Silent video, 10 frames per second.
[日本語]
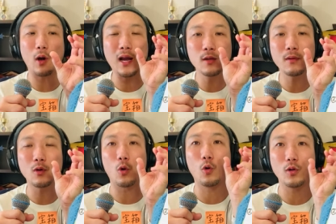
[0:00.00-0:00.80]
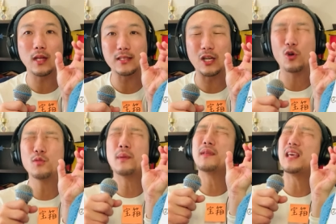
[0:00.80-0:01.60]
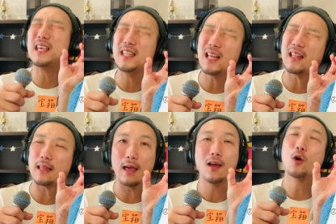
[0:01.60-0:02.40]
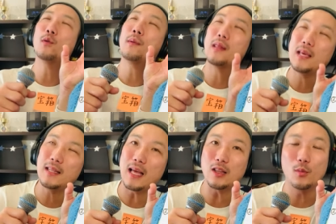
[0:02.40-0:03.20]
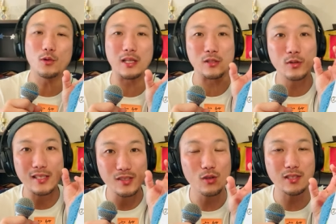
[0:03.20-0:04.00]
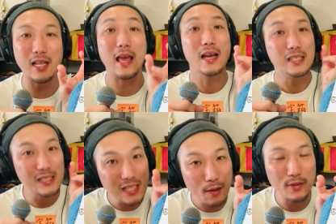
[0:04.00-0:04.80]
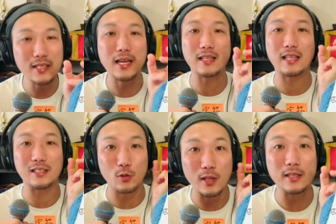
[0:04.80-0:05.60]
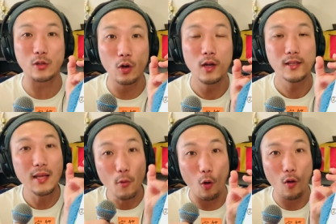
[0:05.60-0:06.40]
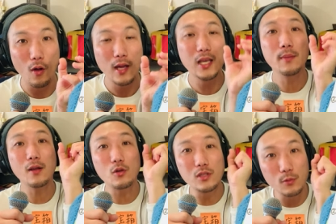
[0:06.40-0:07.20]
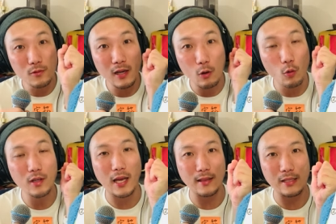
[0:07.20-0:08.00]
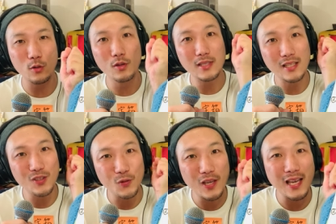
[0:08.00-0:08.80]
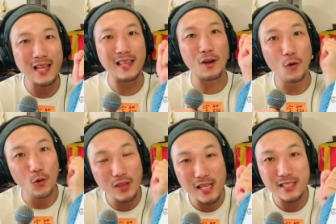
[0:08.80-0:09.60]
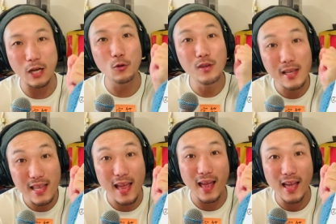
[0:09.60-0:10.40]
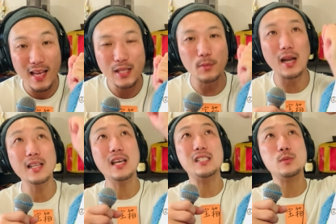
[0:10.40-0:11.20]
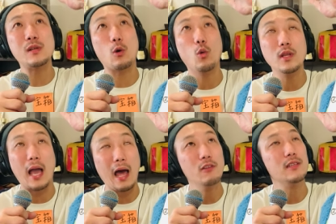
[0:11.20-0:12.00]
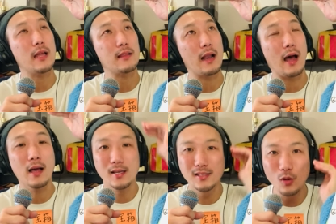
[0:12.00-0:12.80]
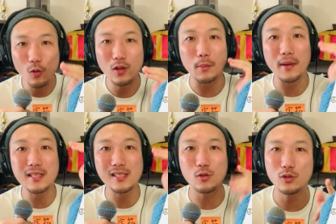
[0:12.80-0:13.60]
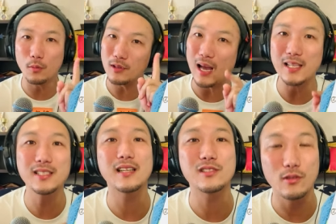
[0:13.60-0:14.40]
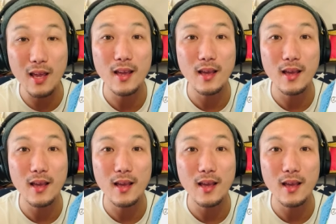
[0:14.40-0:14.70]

ありのままの肯定して、このままでいいんだって、このままでいいんだって思って、それで過ごして幸せなんてそれでいいですよ。でも今の自分がここにあって、それをちゃんと受け入れて肯定した上で、でもなりたい自分がここにあるんやったらそこに目指すことも大事なんですよね。